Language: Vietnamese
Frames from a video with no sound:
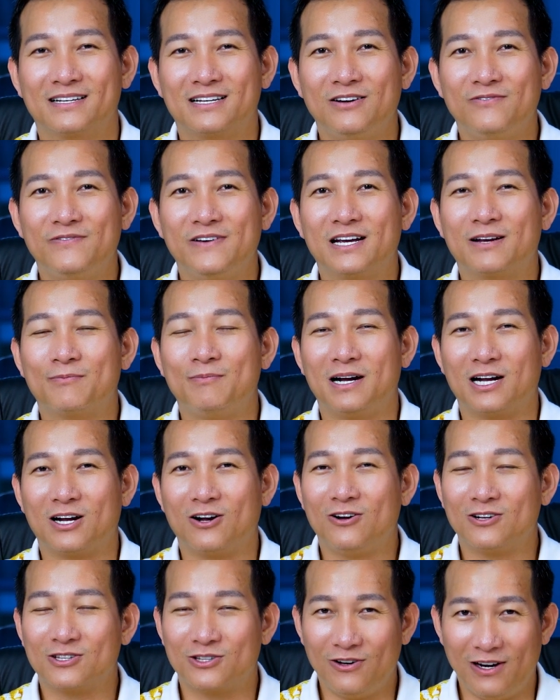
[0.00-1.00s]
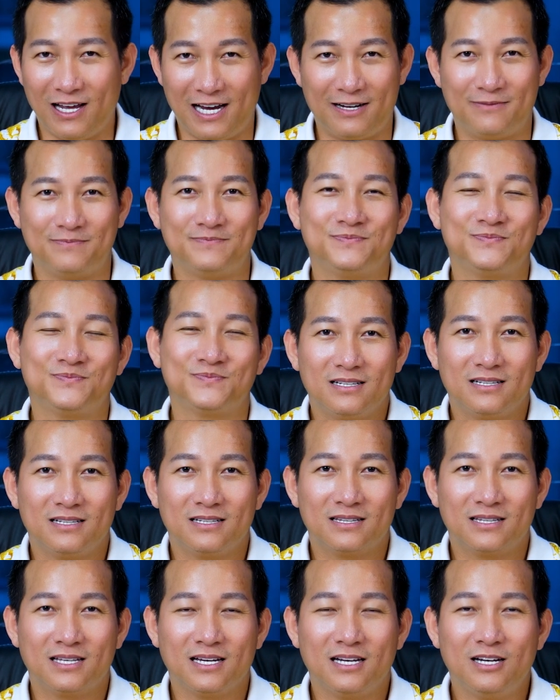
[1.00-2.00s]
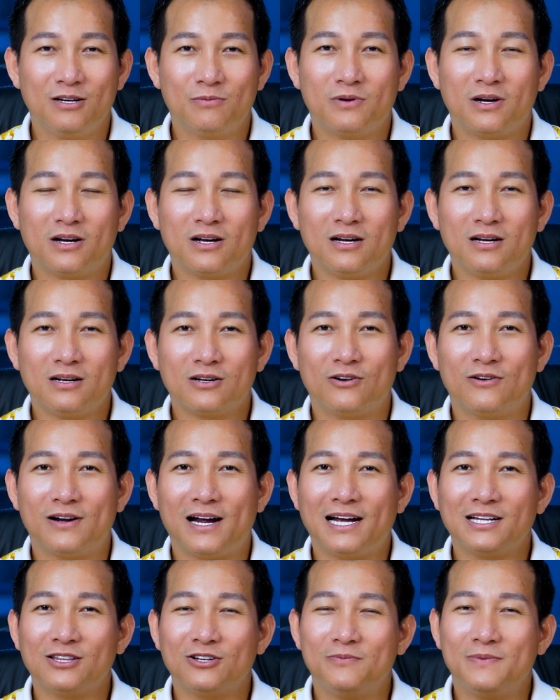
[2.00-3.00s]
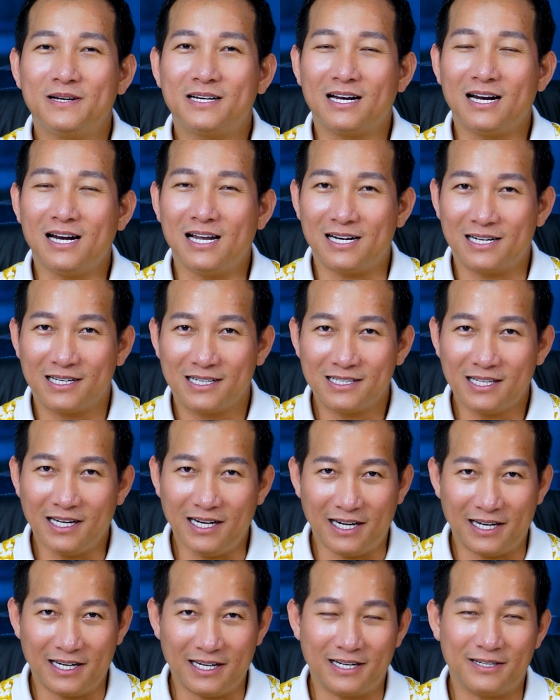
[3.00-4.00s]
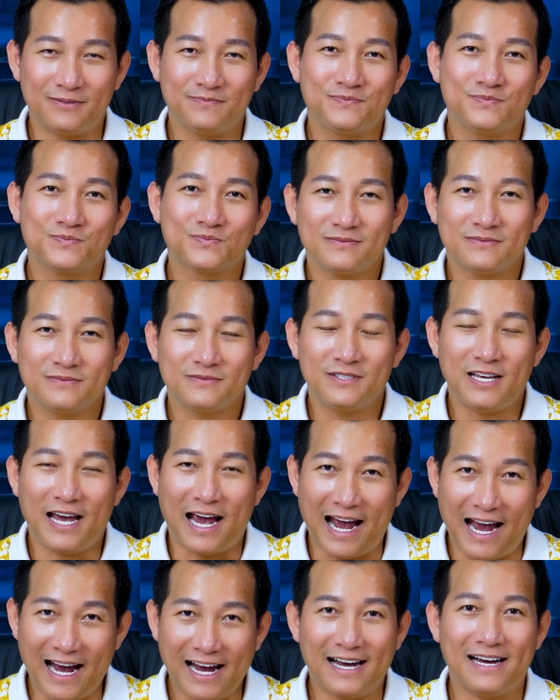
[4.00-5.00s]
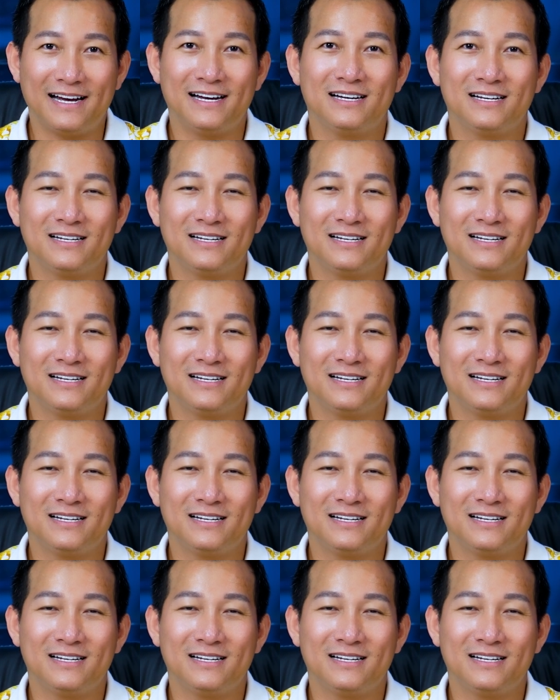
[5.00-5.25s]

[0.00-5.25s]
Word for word: cái việc mà con tôi làm thì lúc đó con gái tôi mới trả lời như thế này nè dạ